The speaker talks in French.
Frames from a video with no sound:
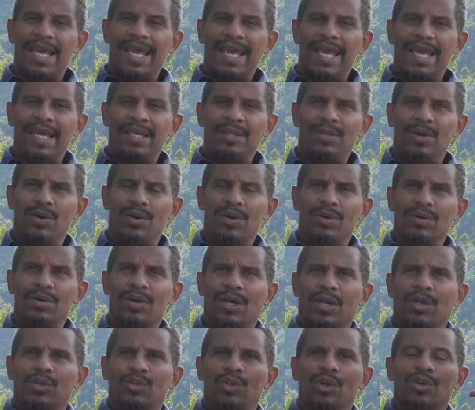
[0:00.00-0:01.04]
Et donc
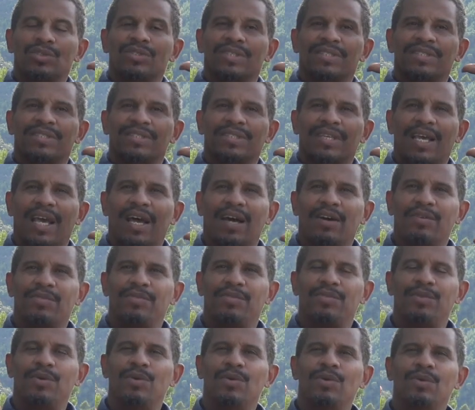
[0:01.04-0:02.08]
notre
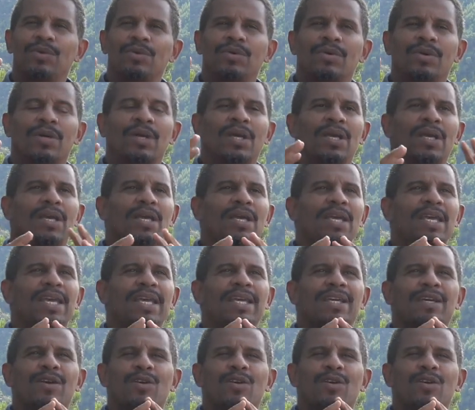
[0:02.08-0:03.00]
cerveau est